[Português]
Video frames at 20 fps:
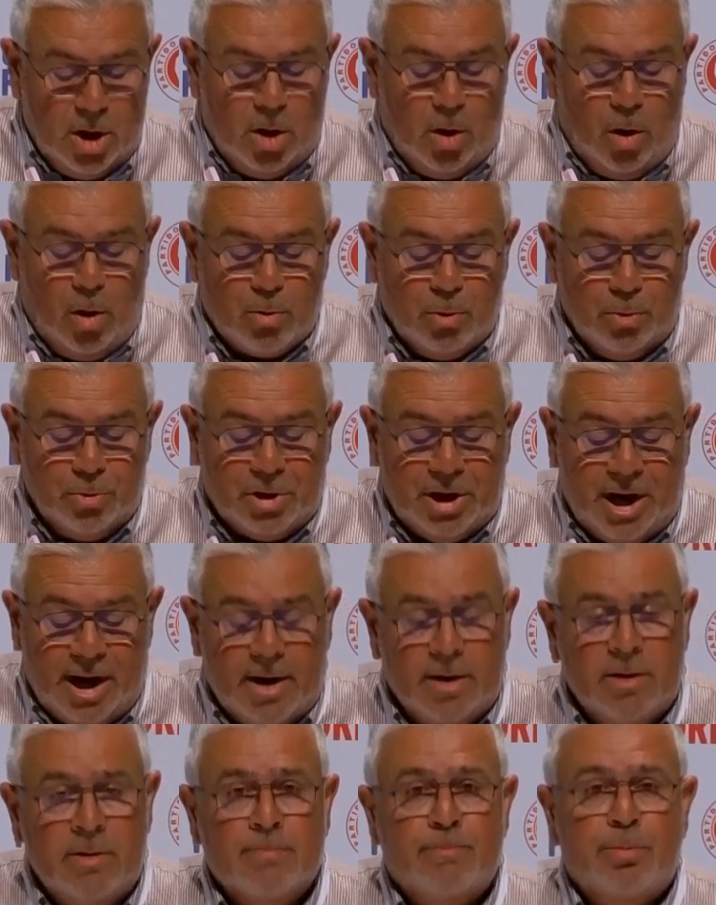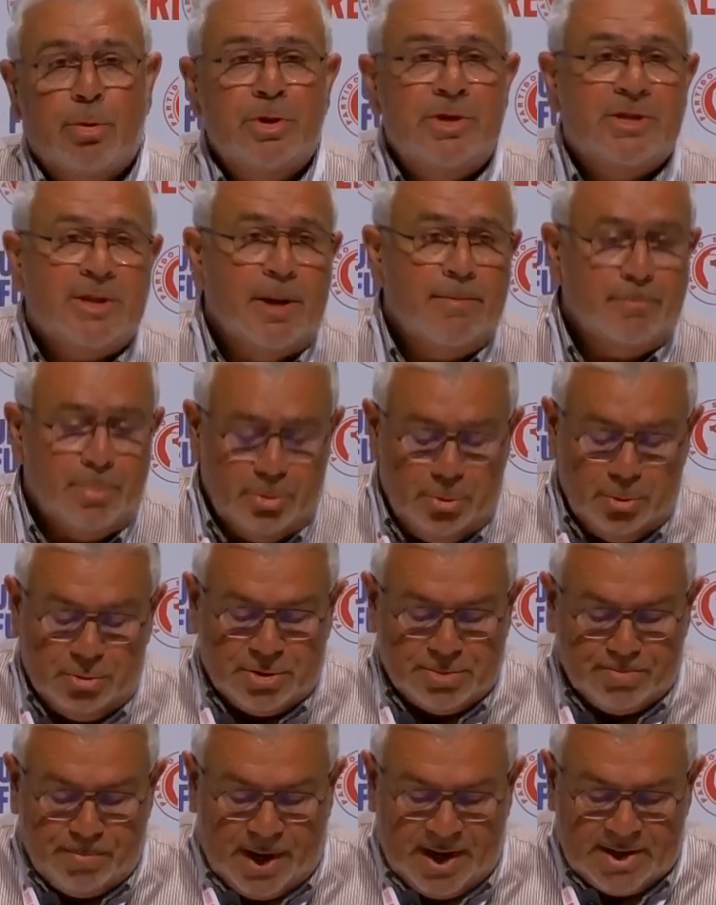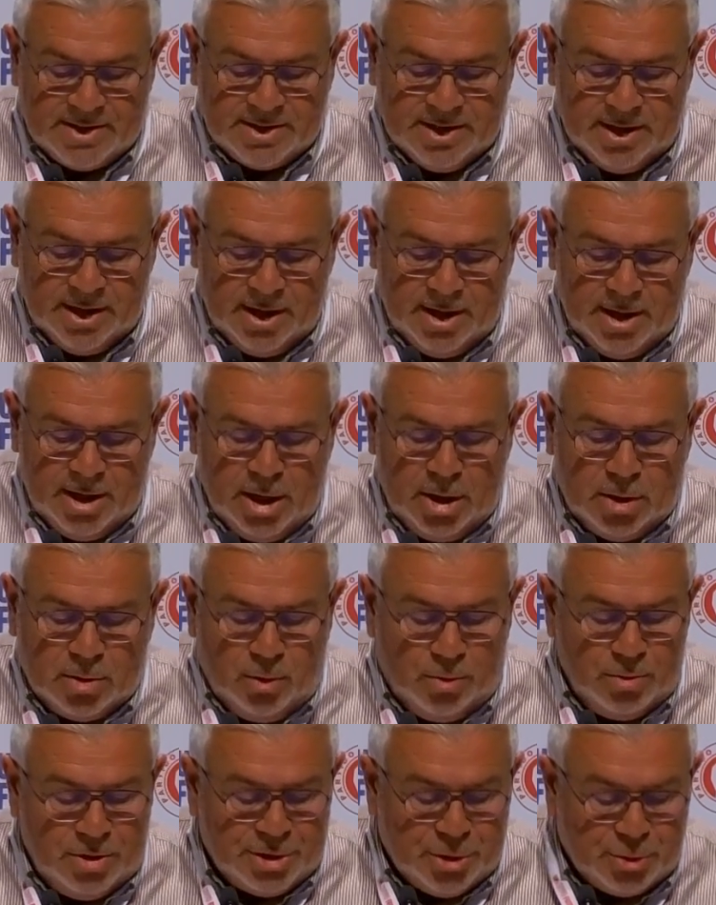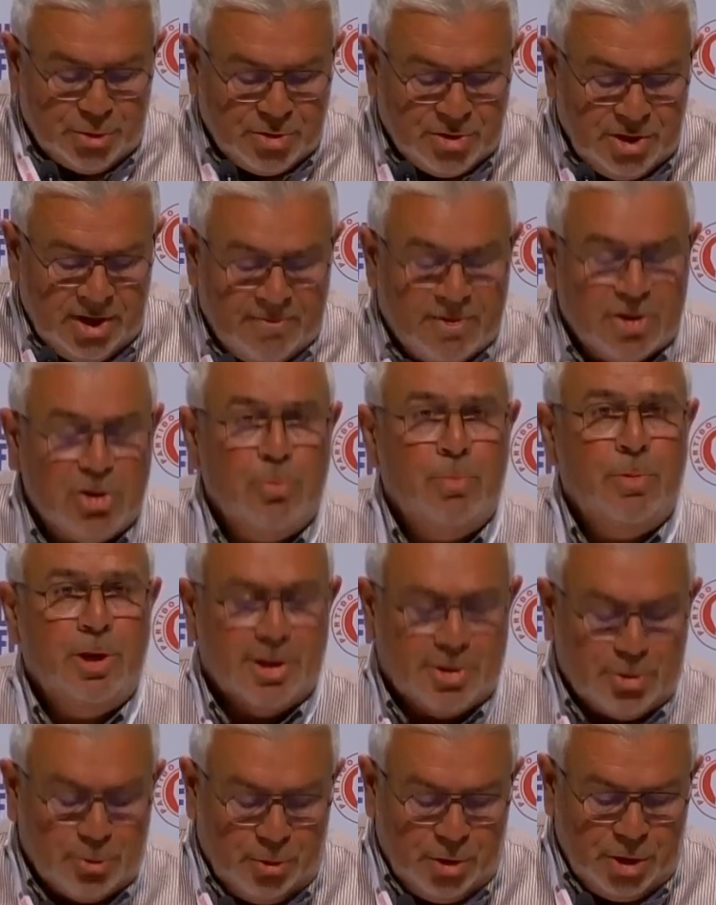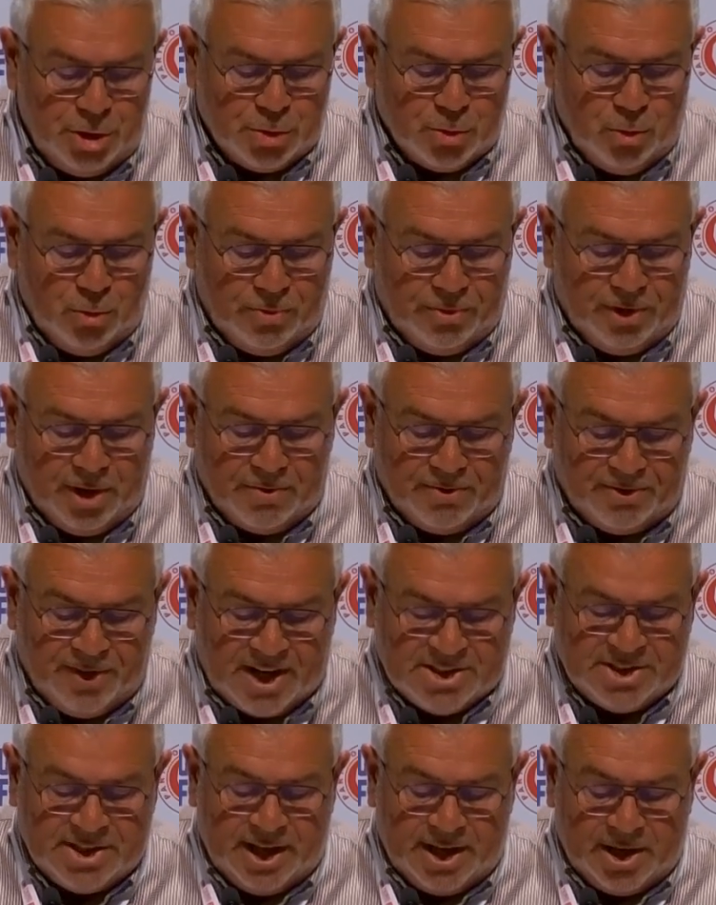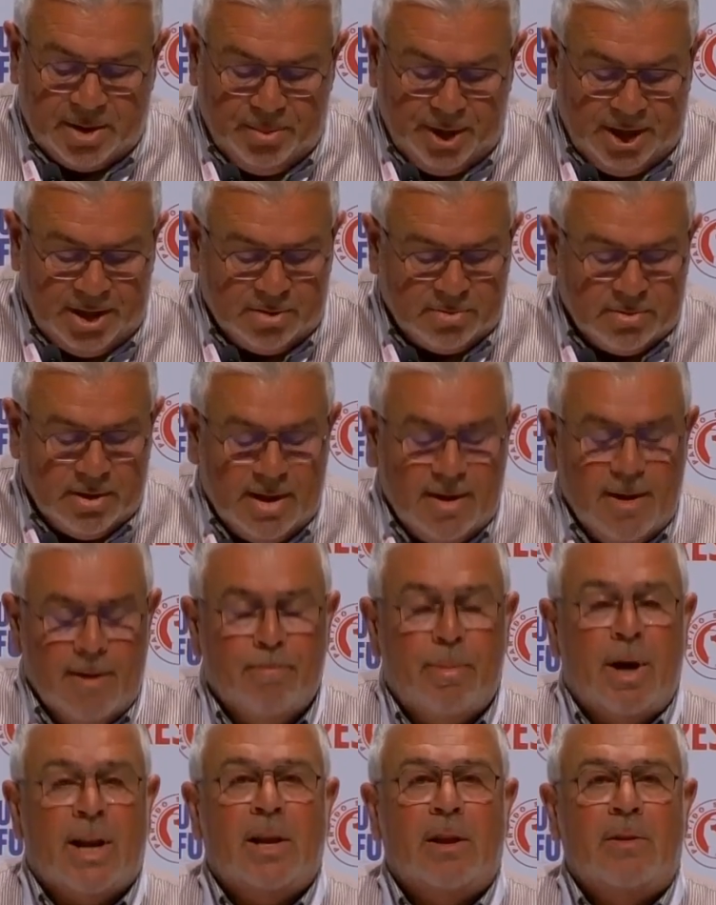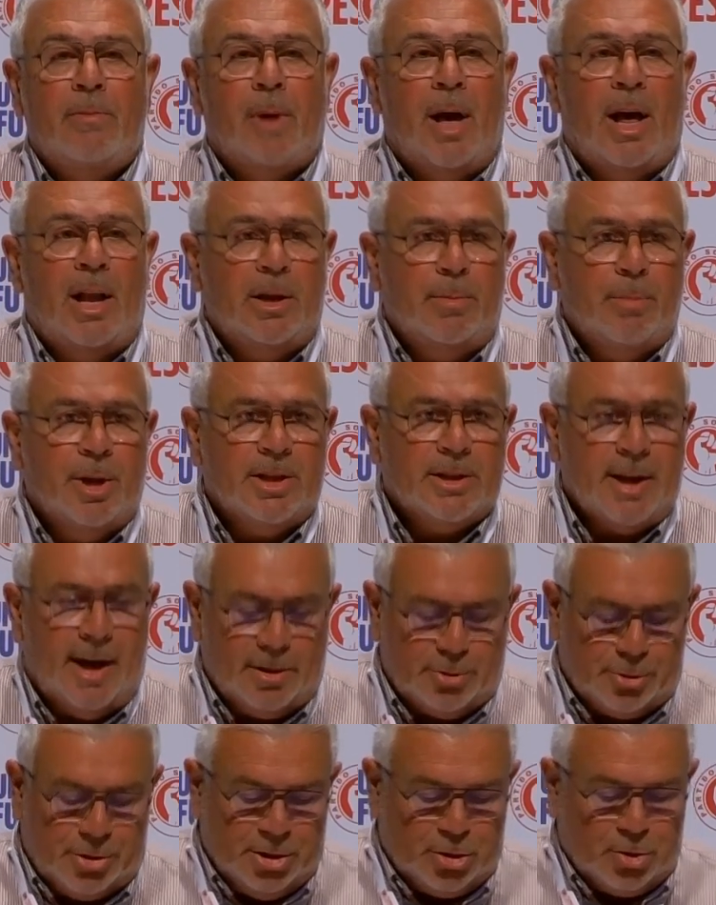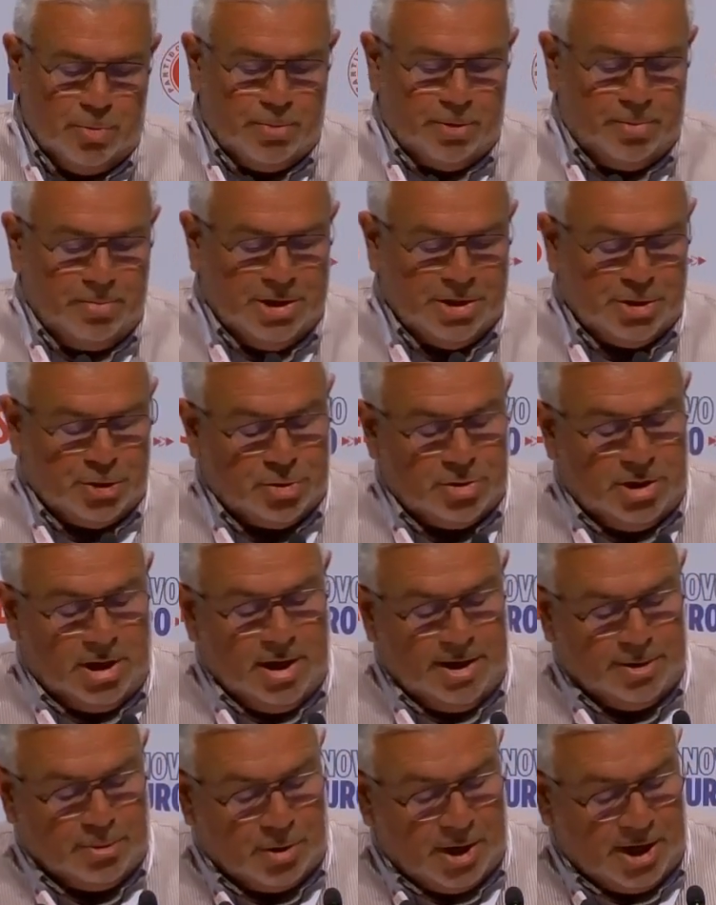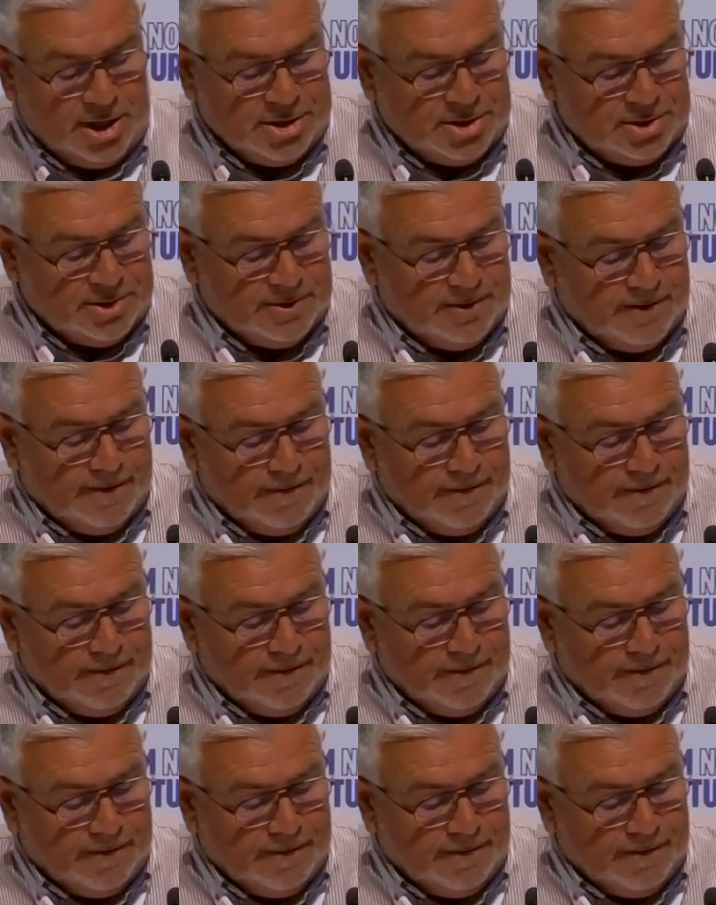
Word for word: Ao contrário, por exemplo, do que se passa com as sucessivas nomeações que o Governo faz diariamente para alimentar os seus compromissos eleitorais.